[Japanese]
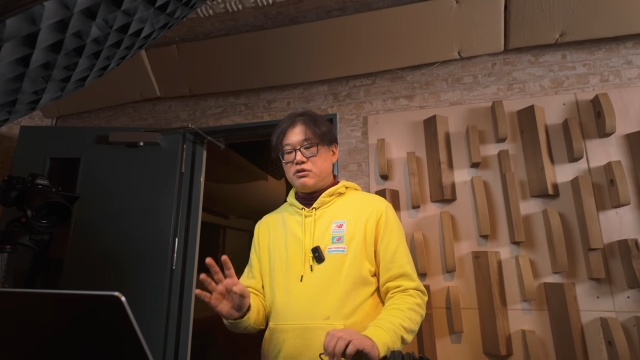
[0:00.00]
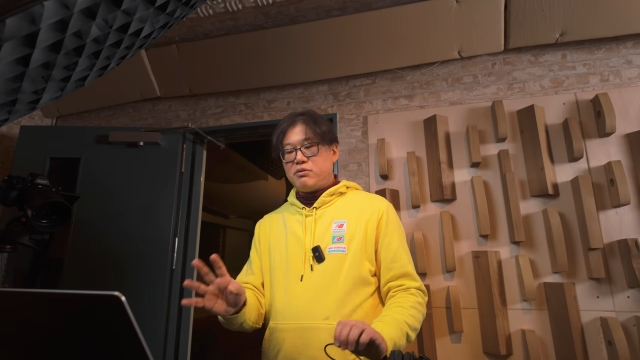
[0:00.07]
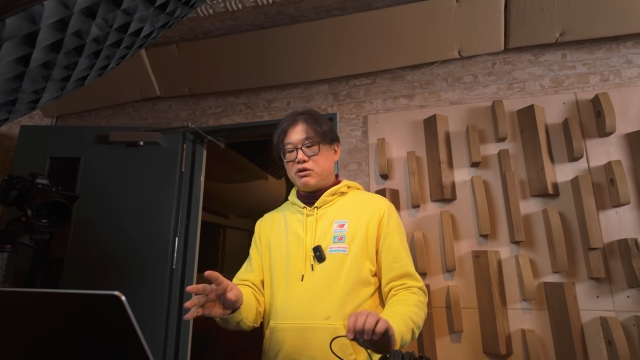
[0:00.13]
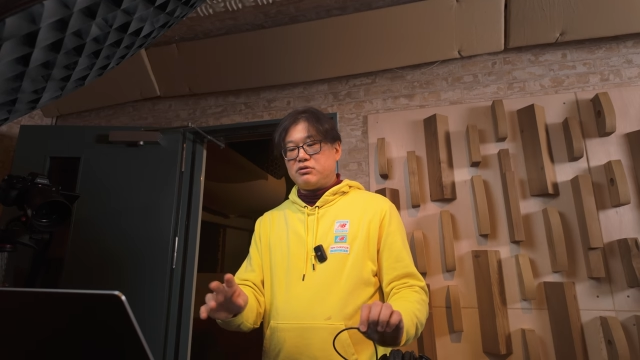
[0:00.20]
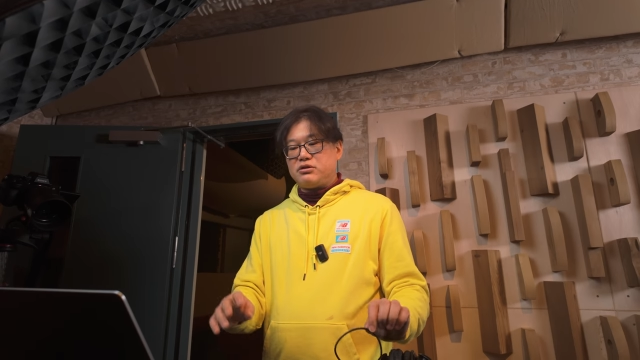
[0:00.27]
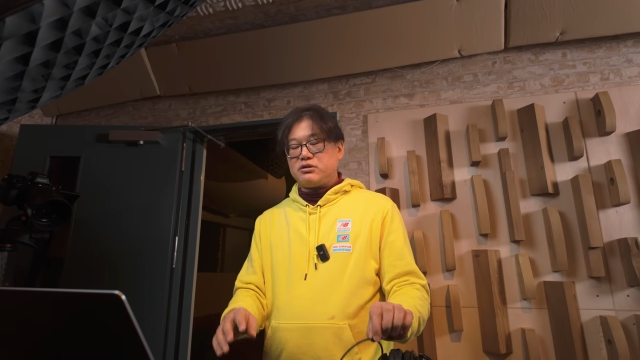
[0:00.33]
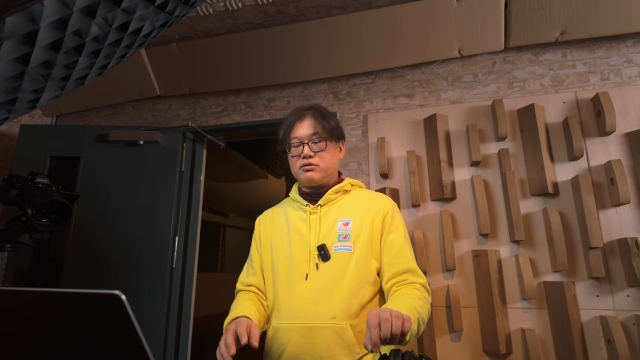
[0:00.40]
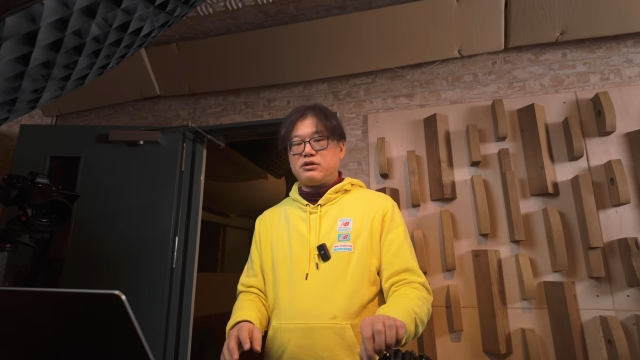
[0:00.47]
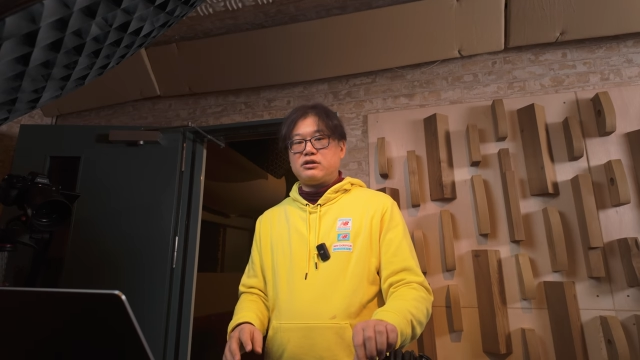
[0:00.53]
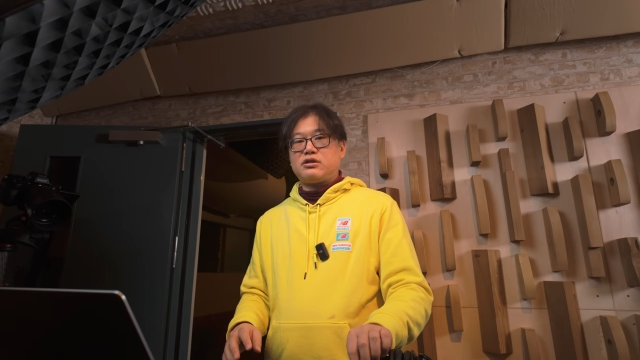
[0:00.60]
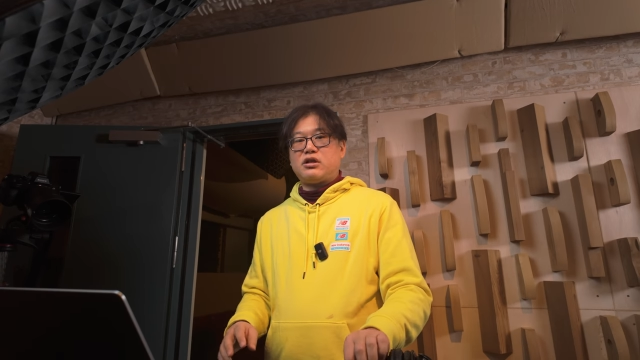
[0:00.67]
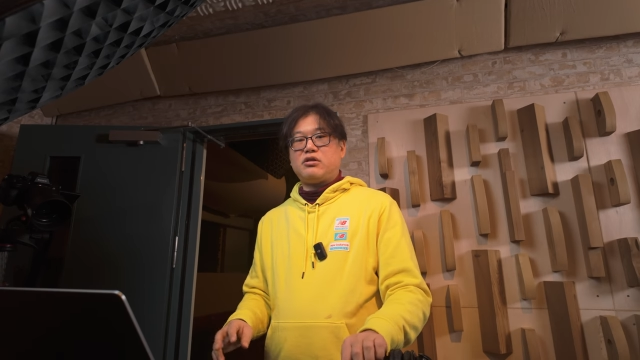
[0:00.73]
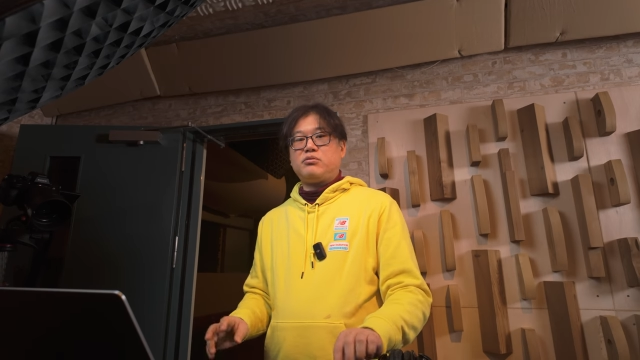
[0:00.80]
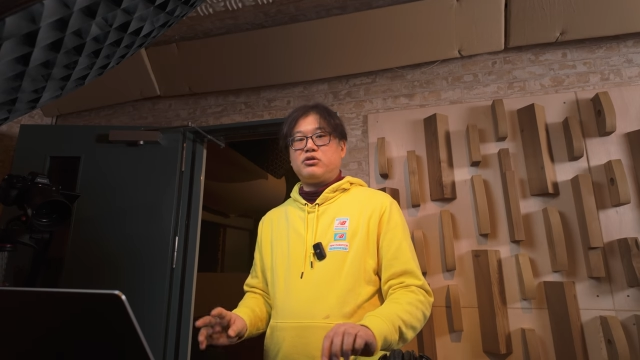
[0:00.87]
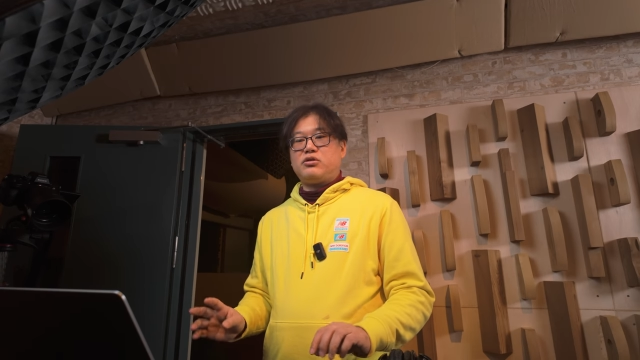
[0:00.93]
で今ロジックで
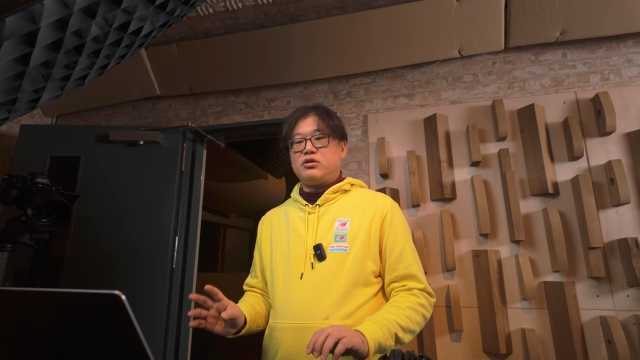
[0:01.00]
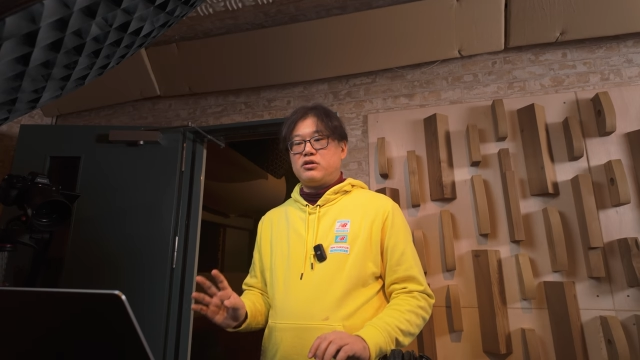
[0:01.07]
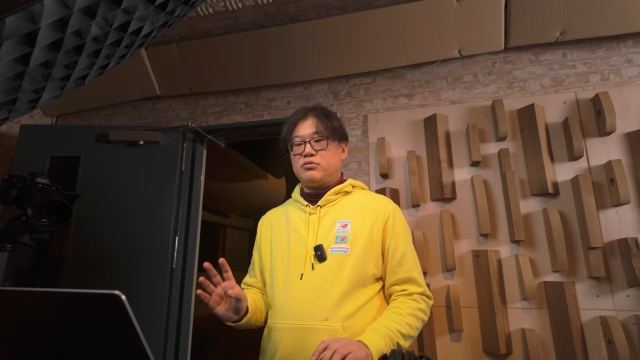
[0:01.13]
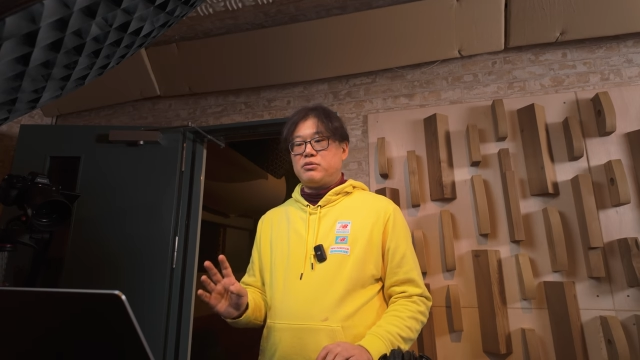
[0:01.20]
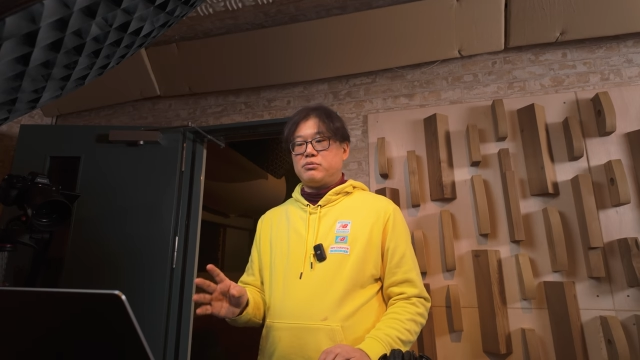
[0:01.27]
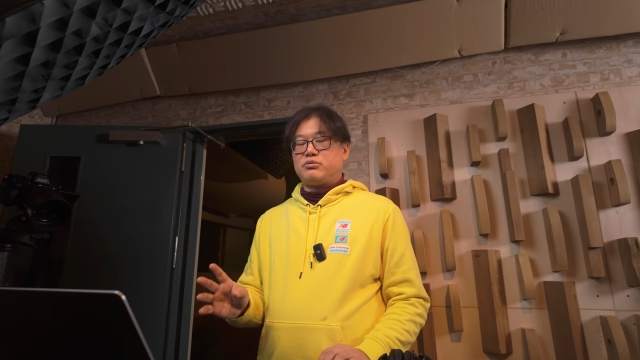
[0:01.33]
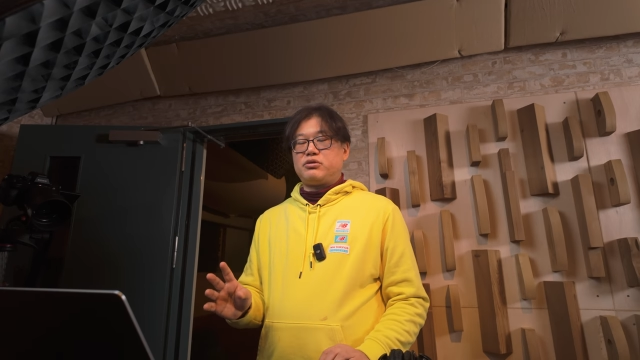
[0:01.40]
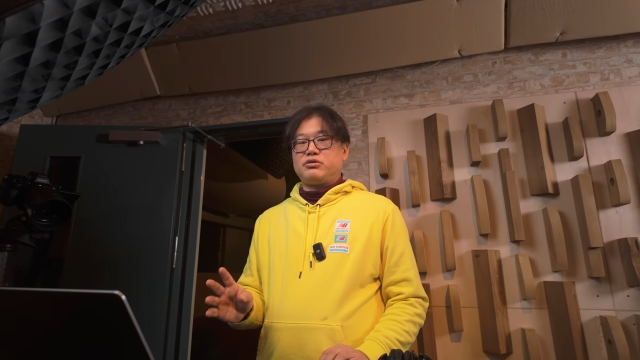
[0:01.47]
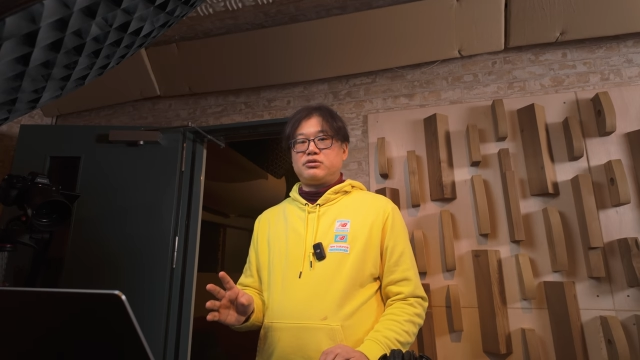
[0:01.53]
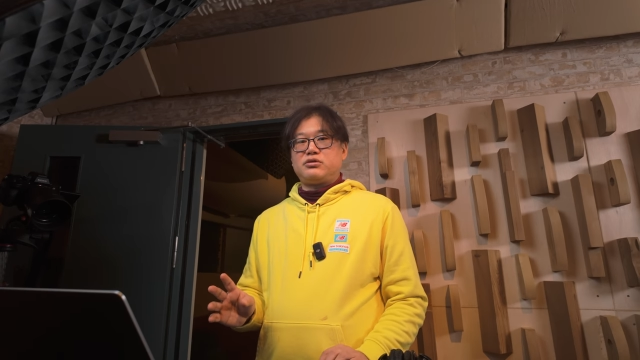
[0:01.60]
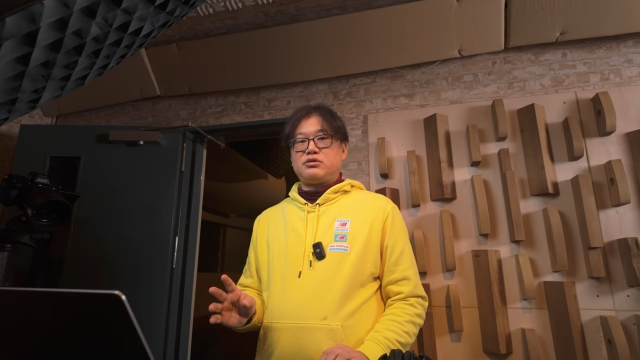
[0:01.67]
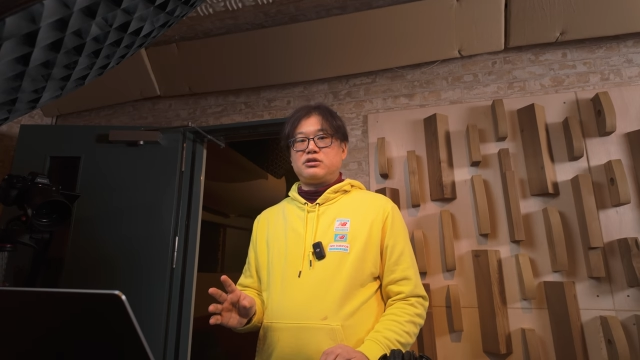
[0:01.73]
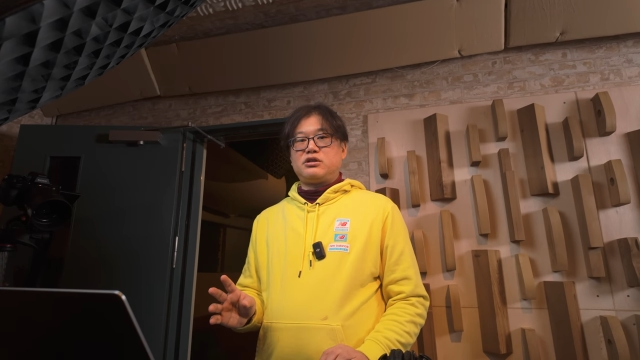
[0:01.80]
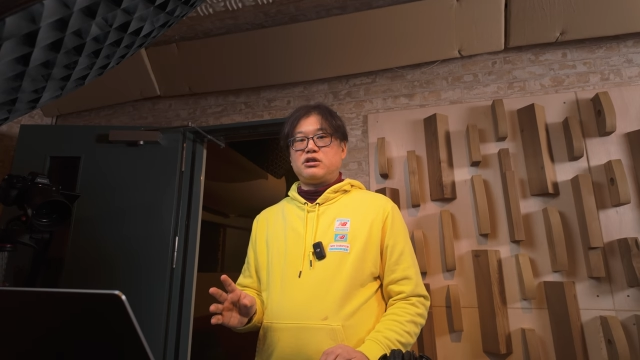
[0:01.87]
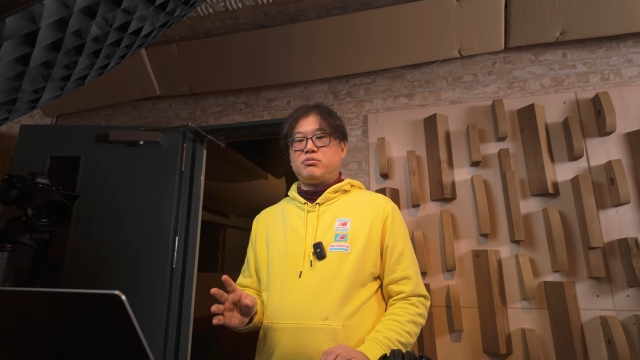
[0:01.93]
すけども、まあ、
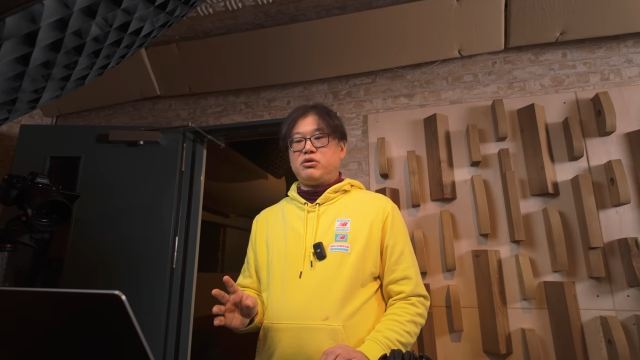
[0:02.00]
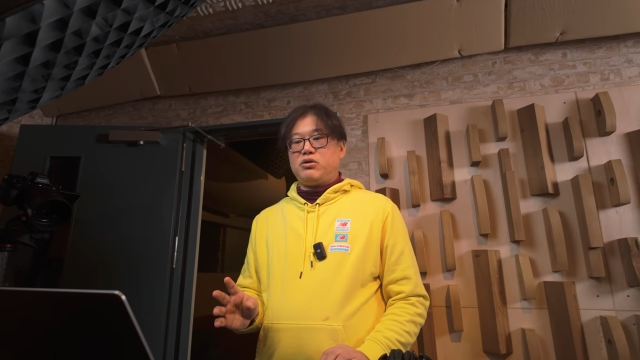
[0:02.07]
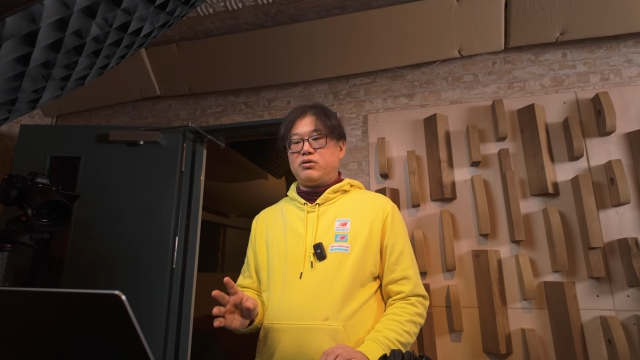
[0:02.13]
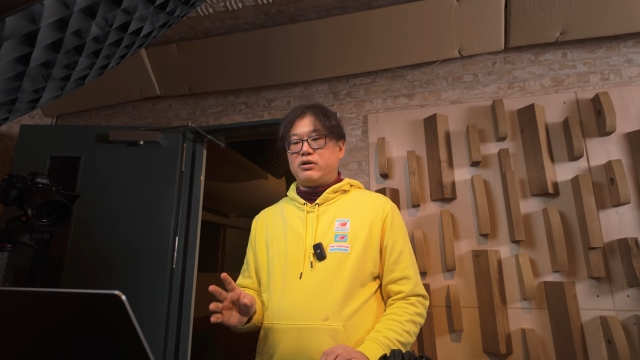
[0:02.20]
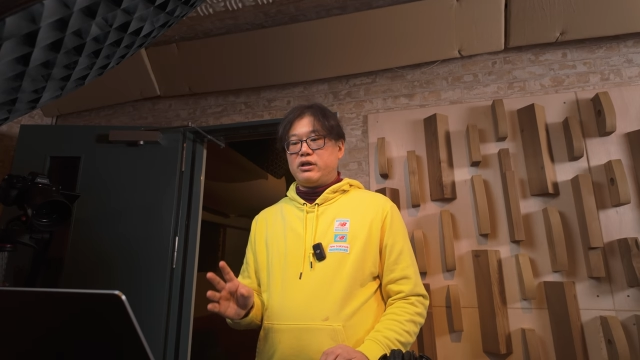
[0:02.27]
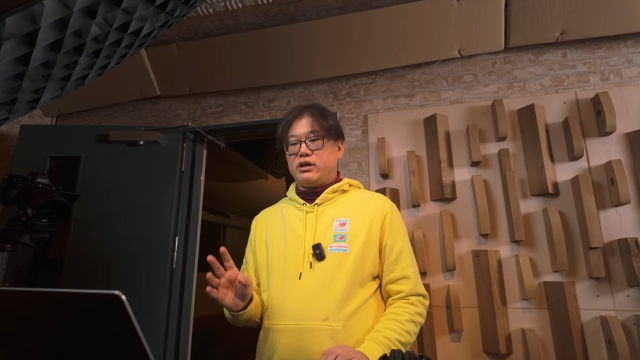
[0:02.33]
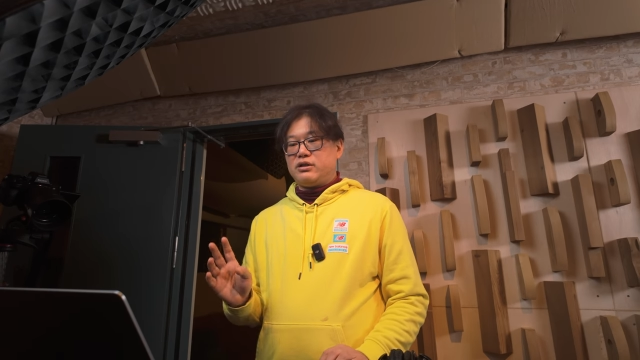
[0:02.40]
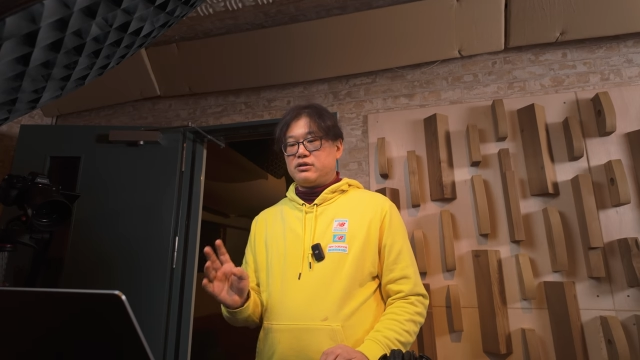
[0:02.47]
プロツールズでも、